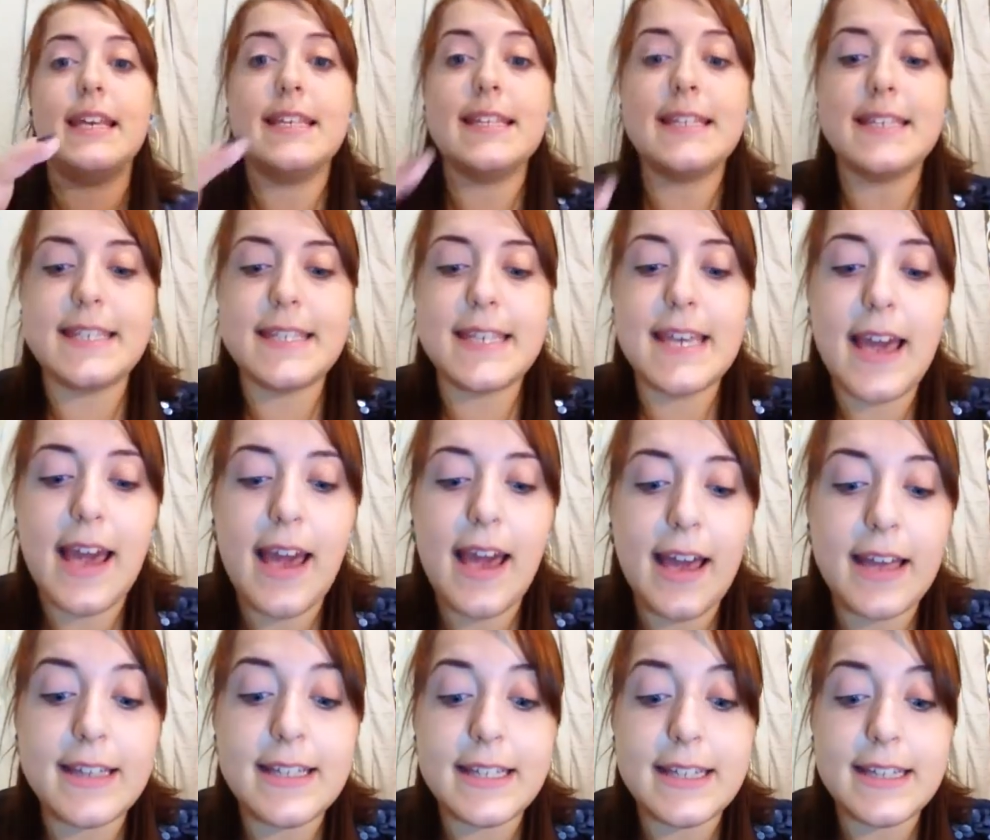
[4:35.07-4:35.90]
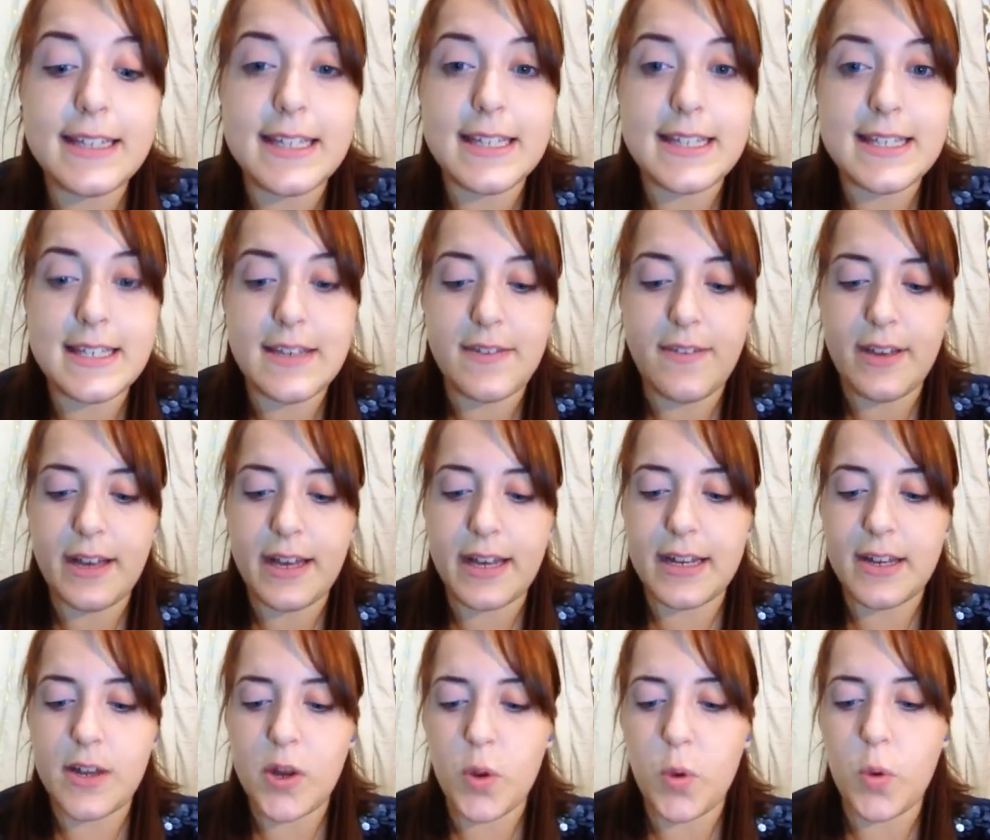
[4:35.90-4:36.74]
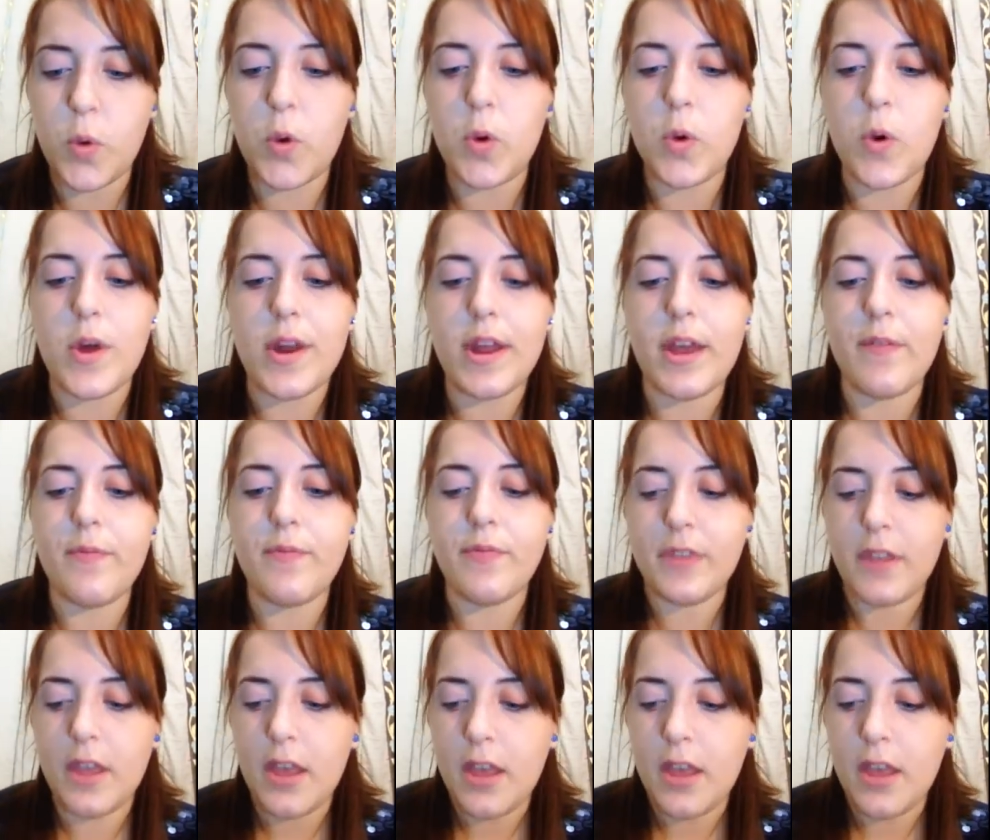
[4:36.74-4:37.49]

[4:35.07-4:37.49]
sia ad intensificarne il colore.